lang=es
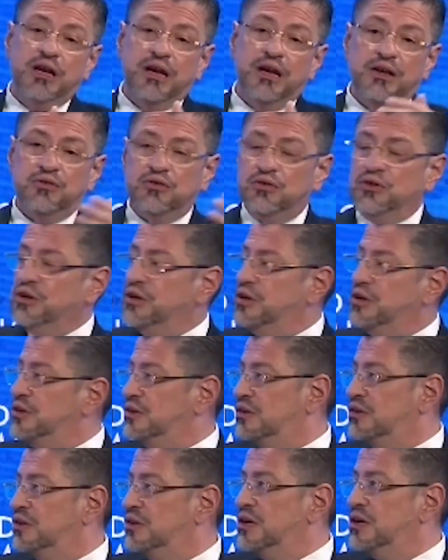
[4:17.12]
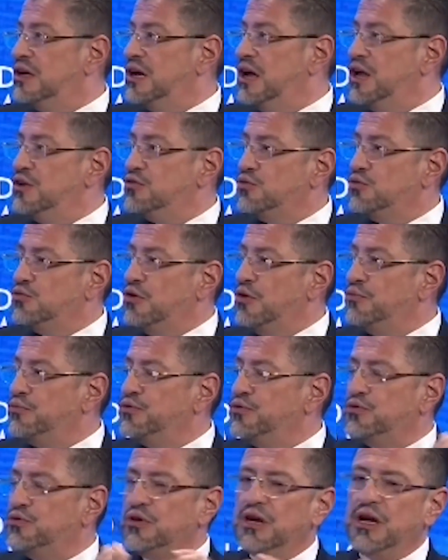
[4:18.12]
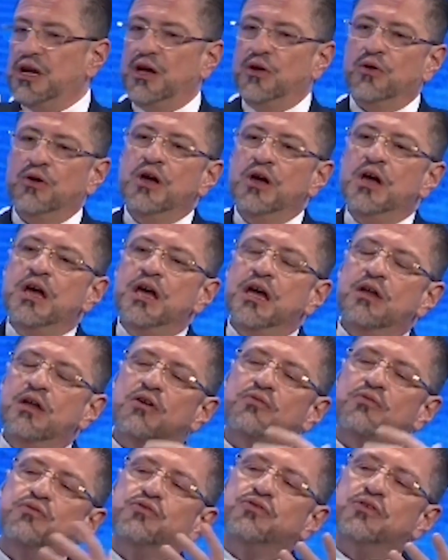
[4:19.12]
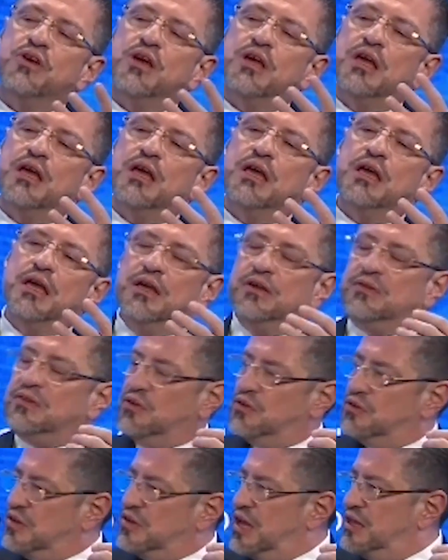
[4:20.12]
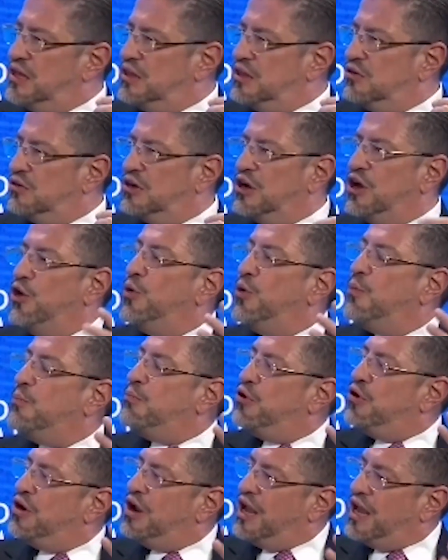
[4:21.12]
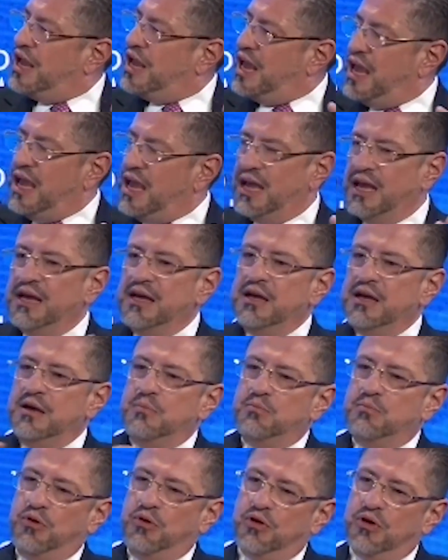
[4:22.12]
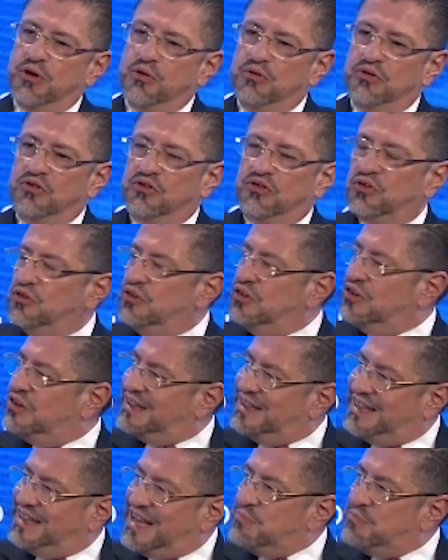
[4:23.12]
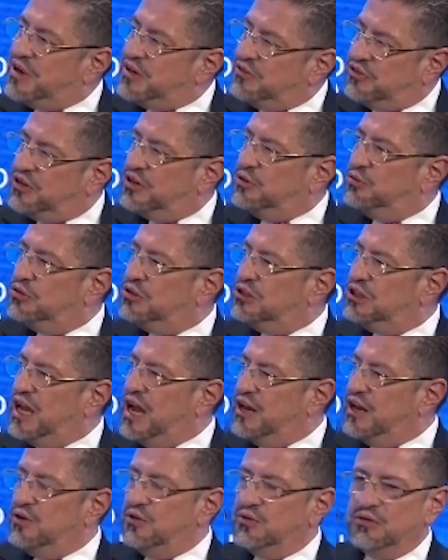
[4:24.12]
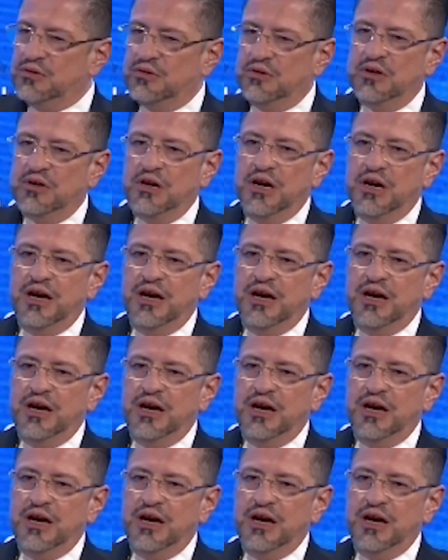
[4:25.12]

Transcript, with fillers: generaciones. Eso no ha funcionado. Y, se nos ha deteriorado. ¿Por qué? Porque nuestro sistema tributario,